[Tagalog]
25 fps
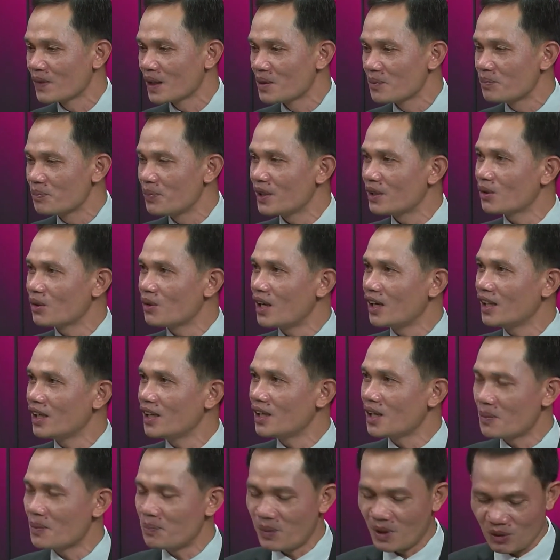pero ang
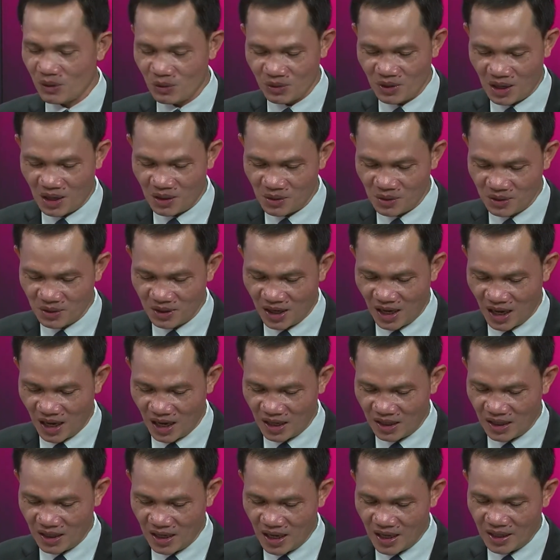ila
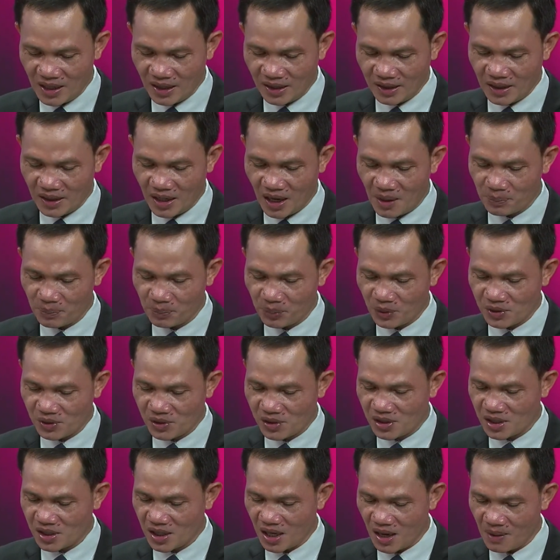panghunahuna, lain
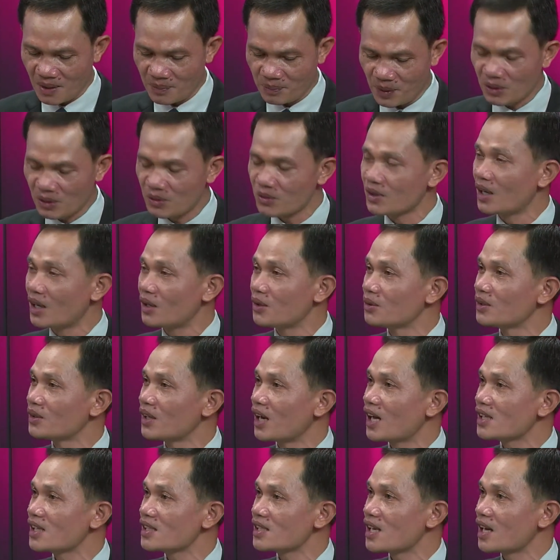gyapon sa
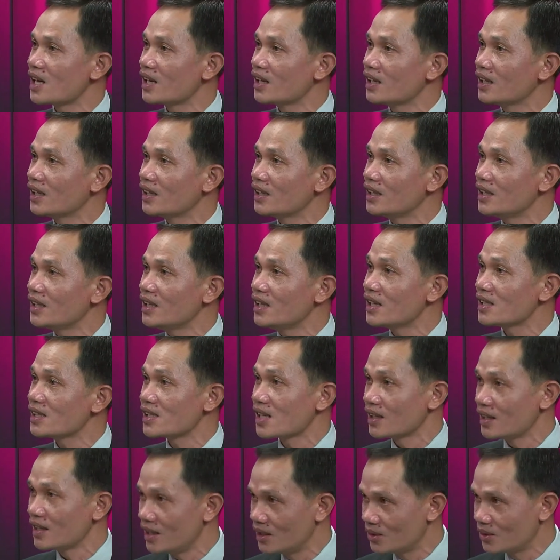panghunahuna sang iya
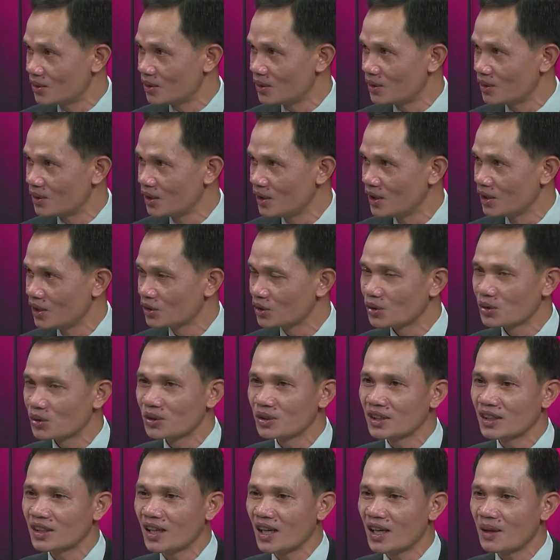sang Ginoo.
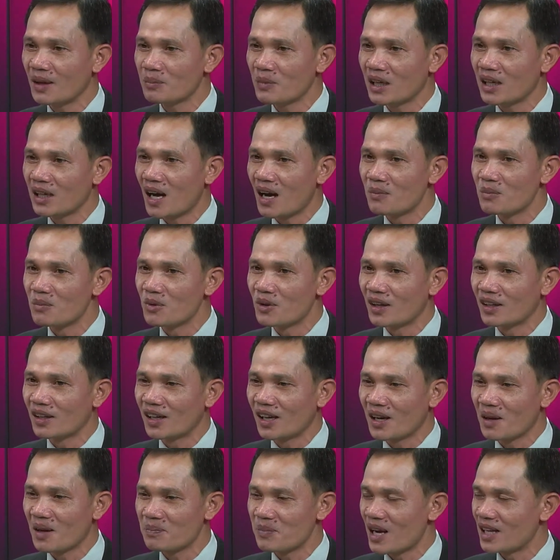Tungod kay madamo ang
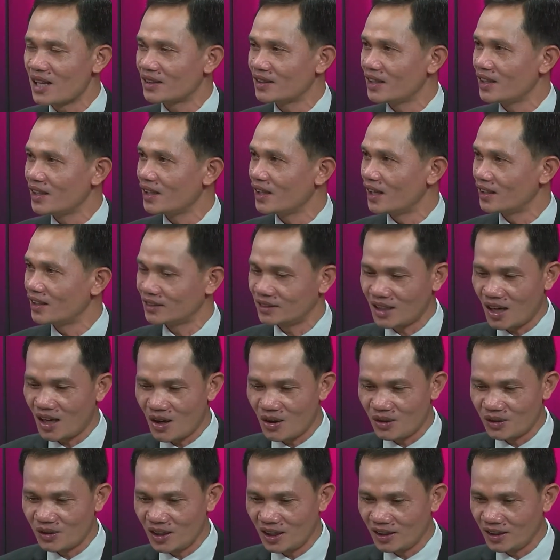nagapati nga ang
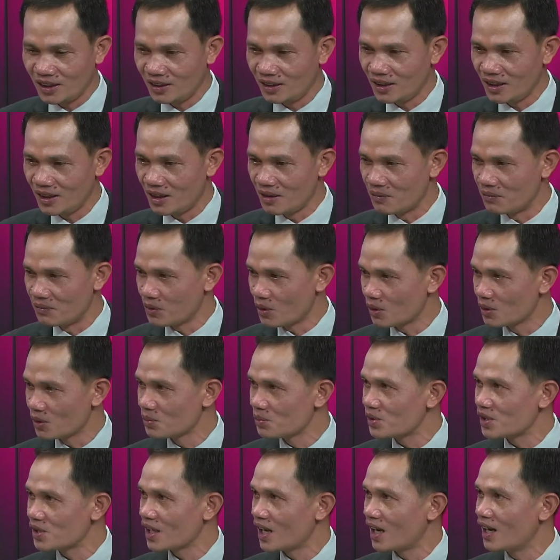tao
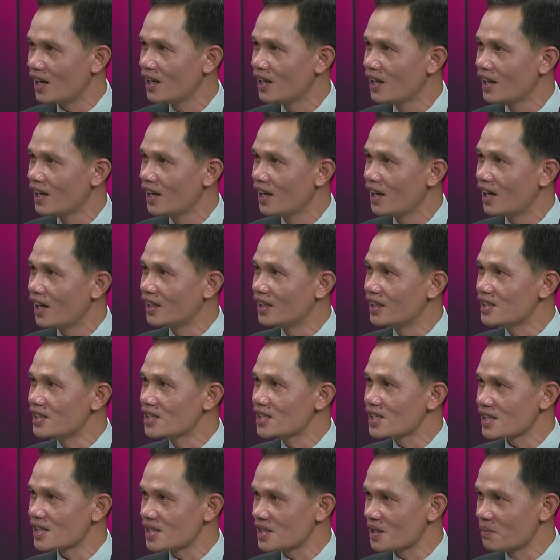nag-evolve siya halin
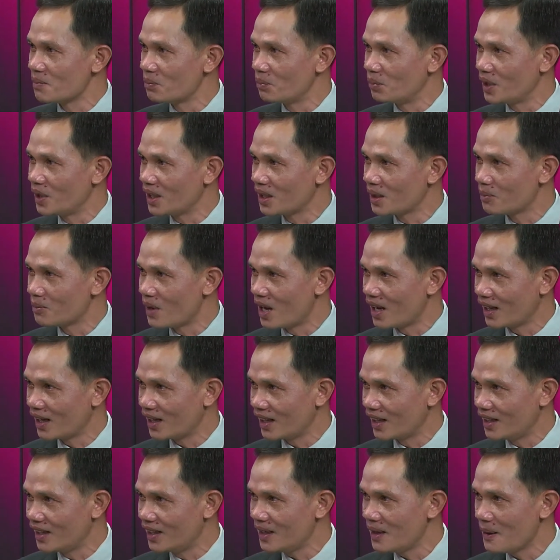sa simple nga
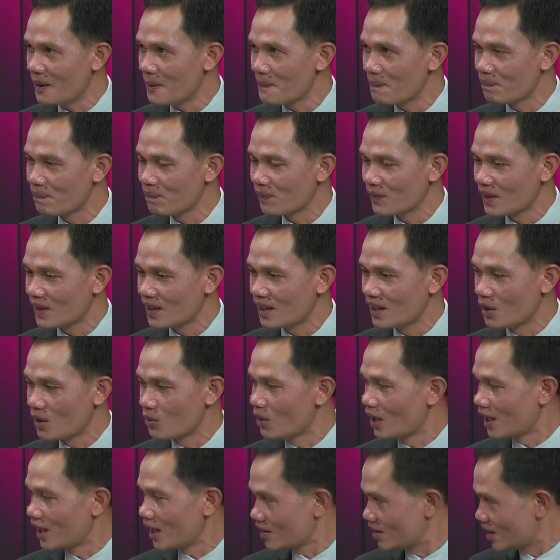bagay nga
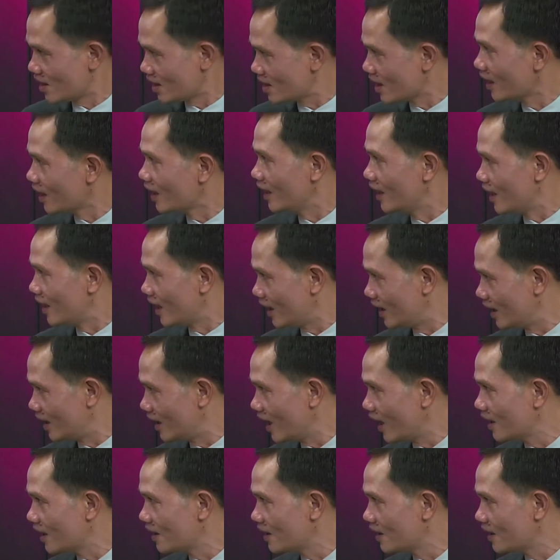wala sa sang ginhalinan.